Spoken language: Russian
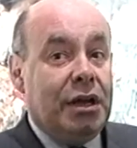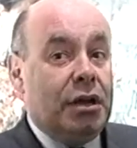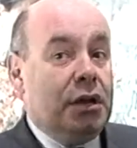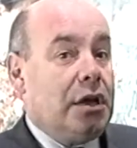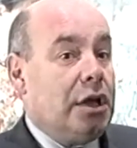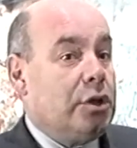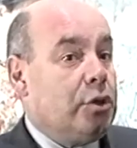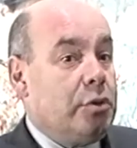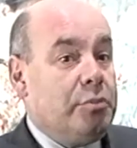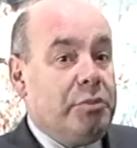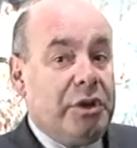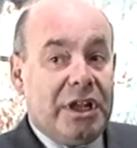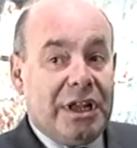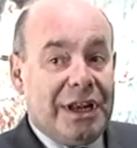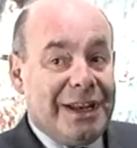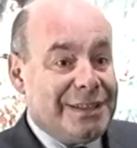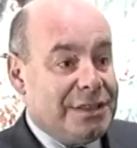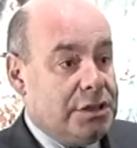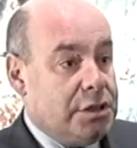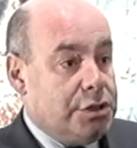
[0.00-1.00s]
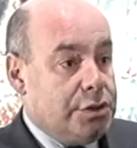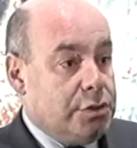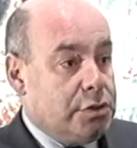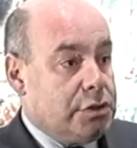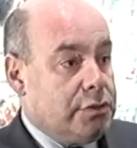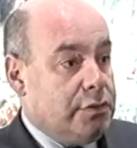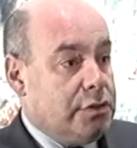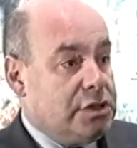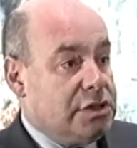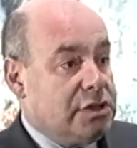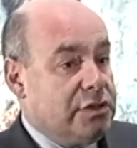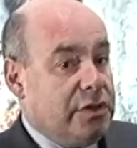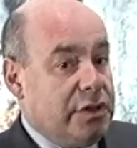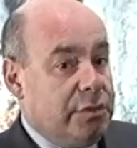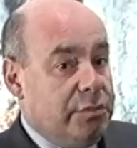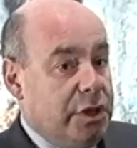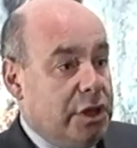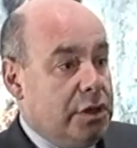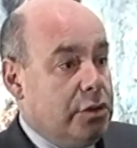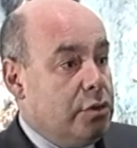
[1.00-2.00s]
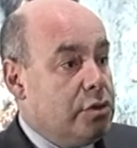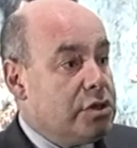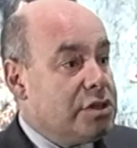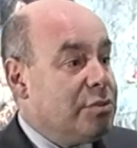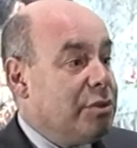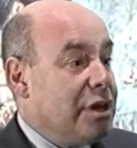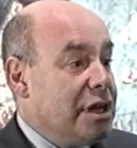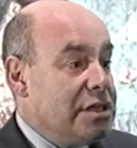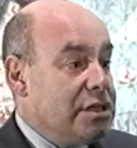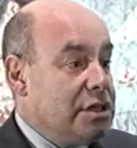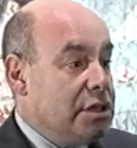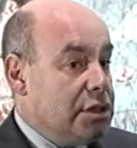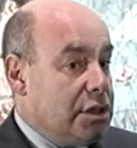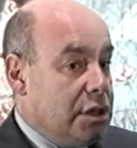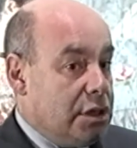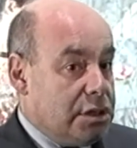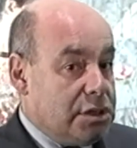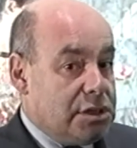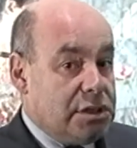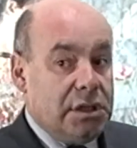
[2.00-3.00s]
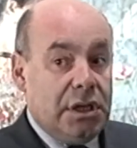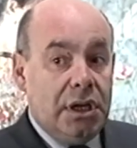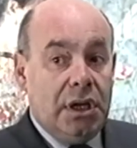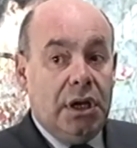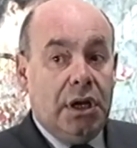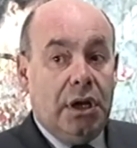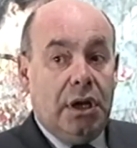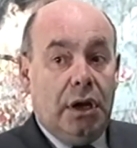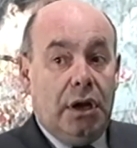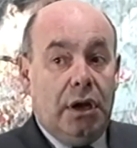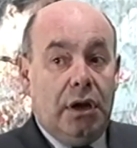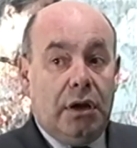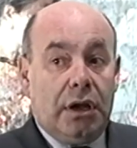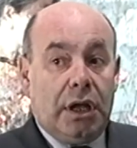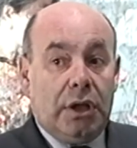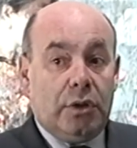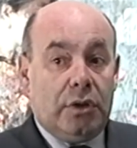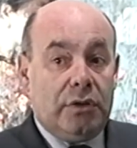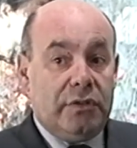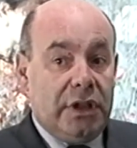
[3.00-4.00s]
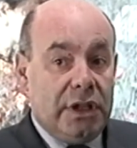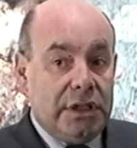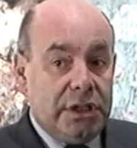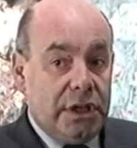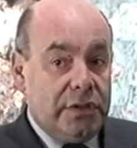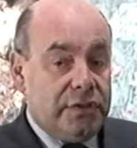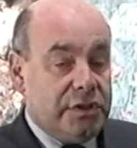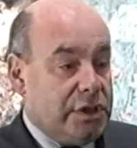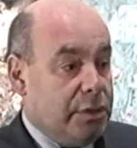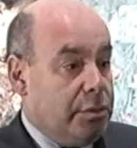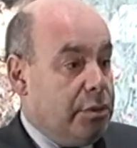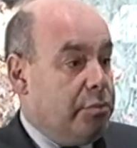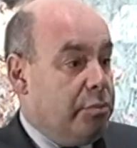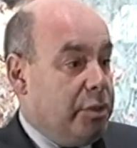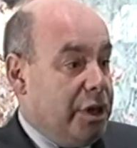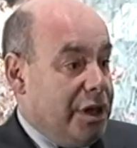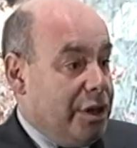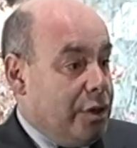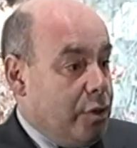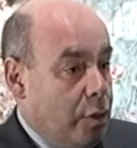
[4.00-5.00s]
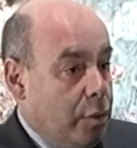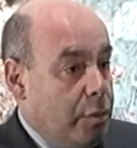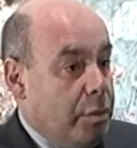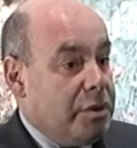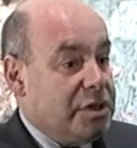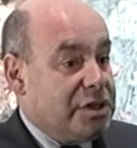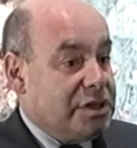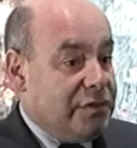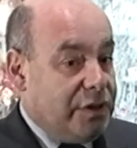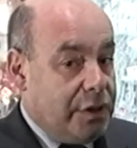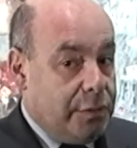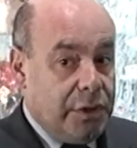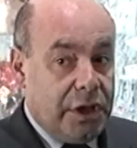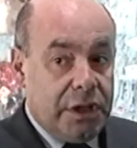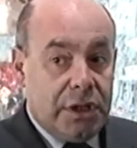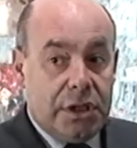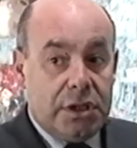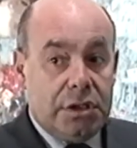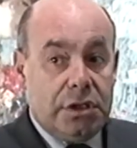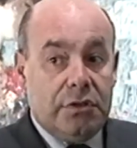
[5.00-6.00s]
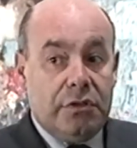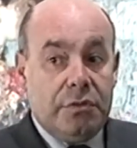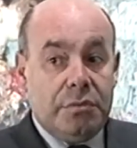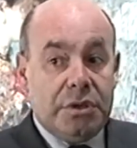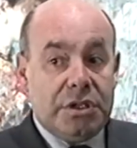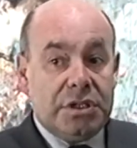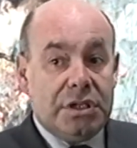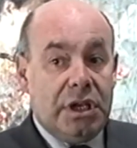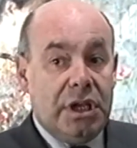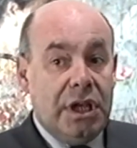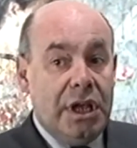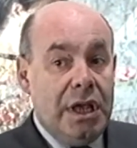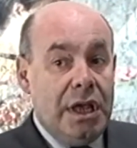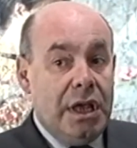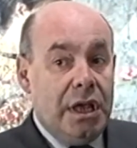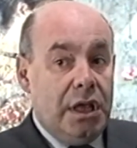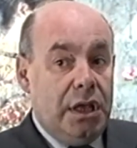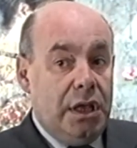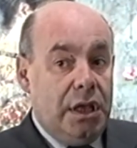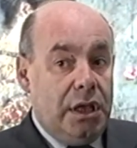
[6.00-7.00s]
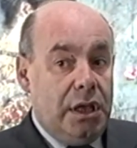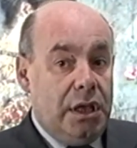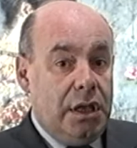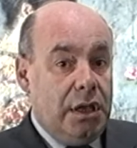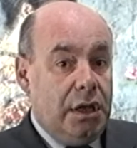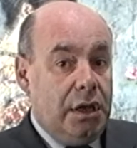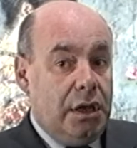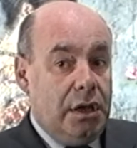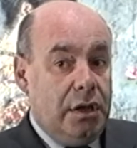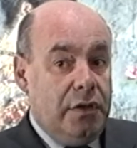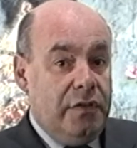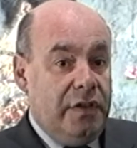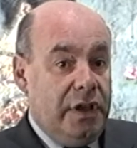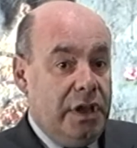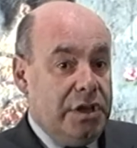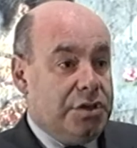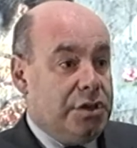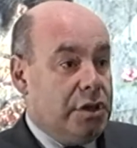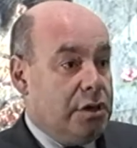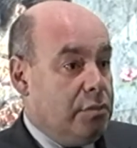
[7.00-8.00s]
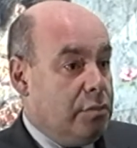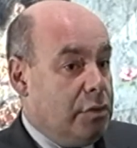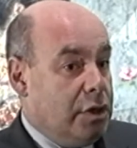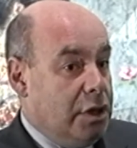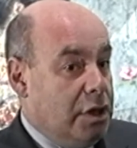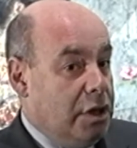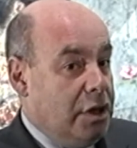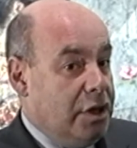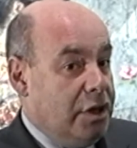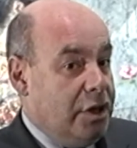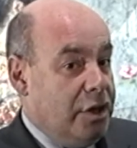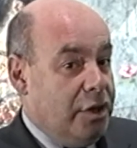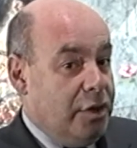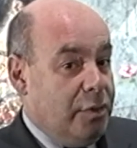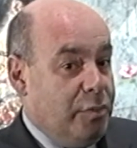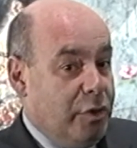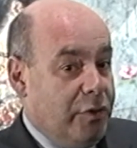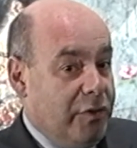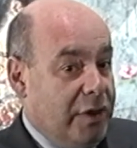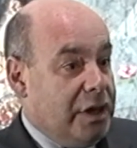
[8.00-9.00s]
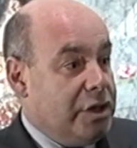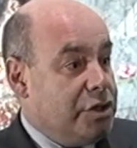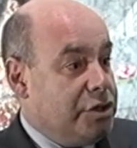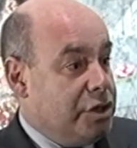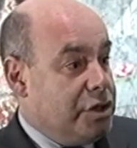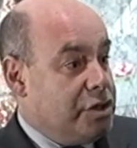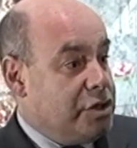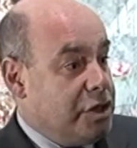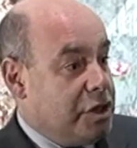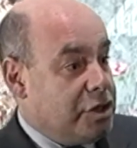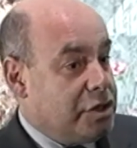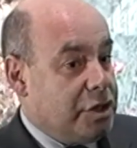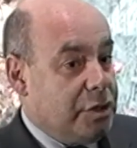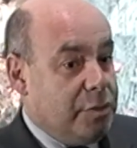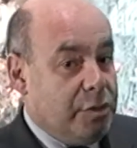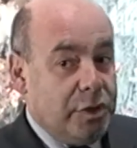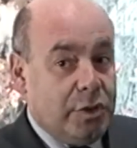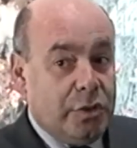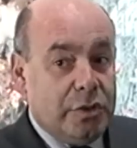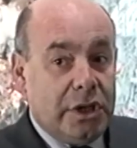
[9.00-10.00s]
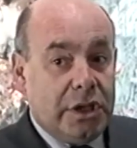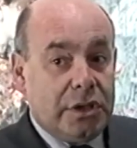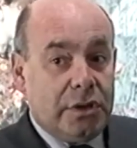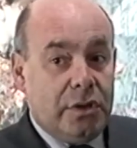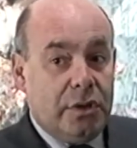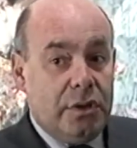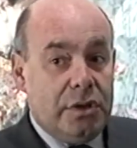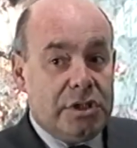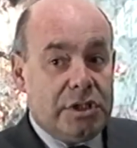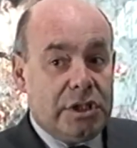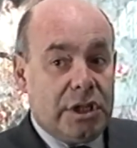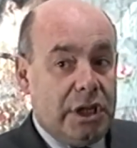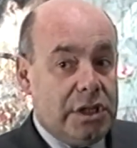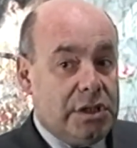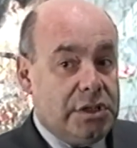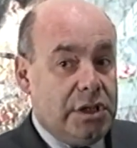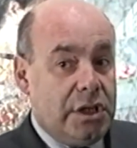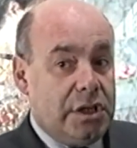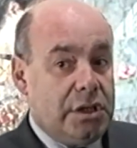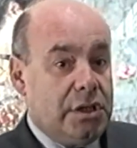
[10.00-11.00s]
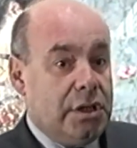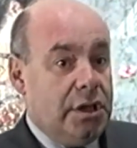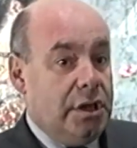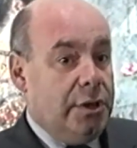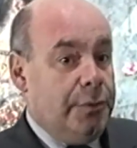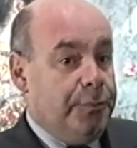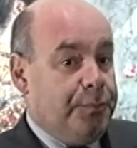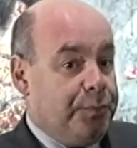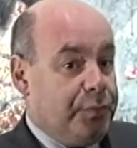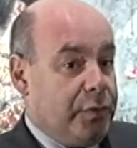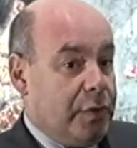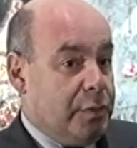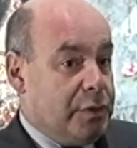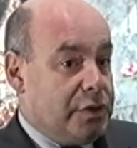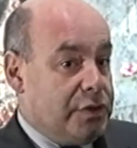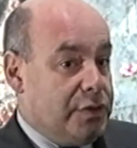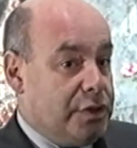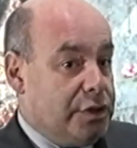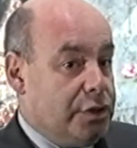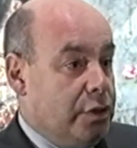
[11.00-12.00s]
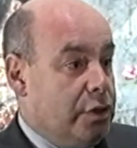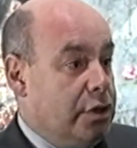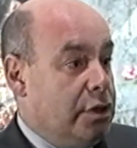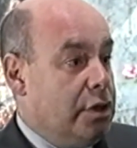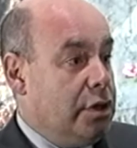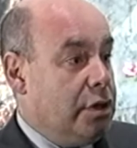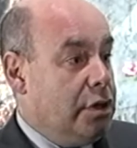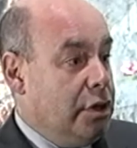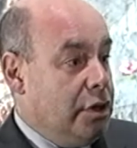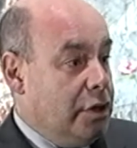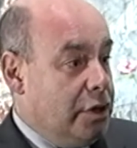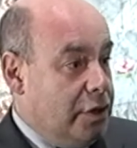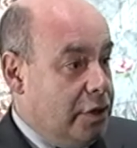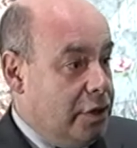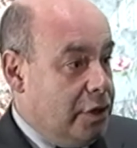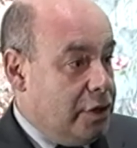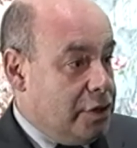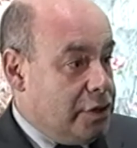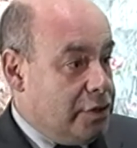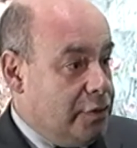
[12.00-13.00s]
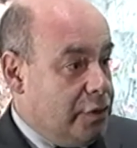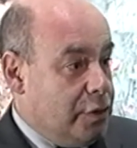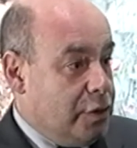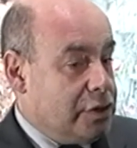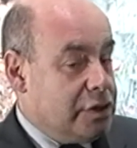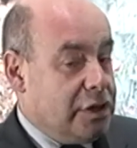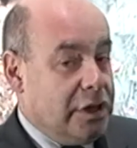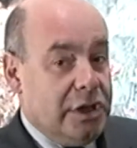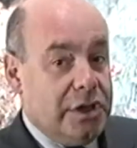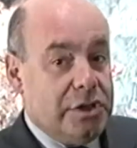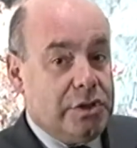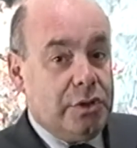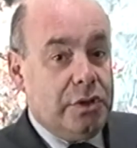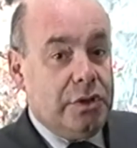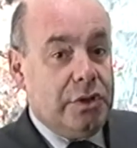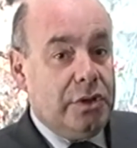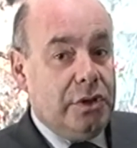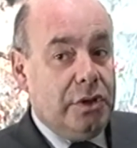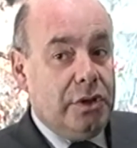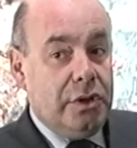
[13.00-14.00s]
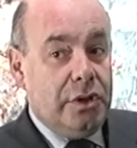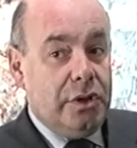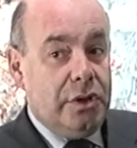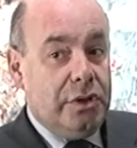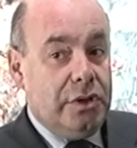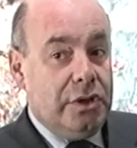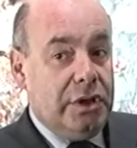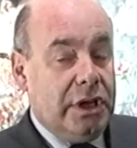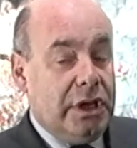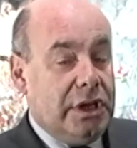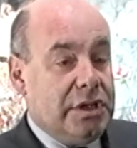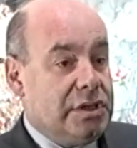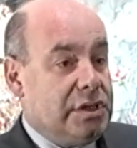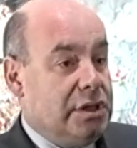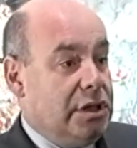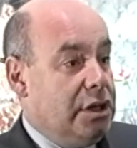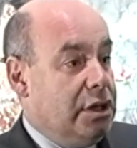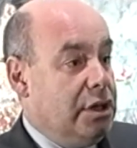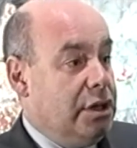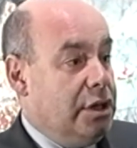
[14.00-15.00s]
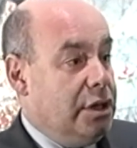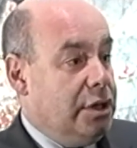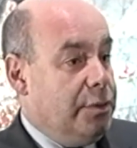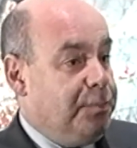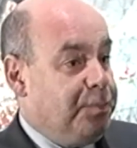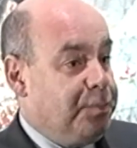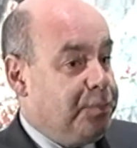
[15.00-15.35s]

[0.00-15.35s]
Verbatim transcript: который прекрасно чувствует современную изобразительность, который владеет всеми приемами современной живописи. И вечером, буквально через несколько минут, откроется концерт – Э, посвященный 90-летию э, э, Ниязи и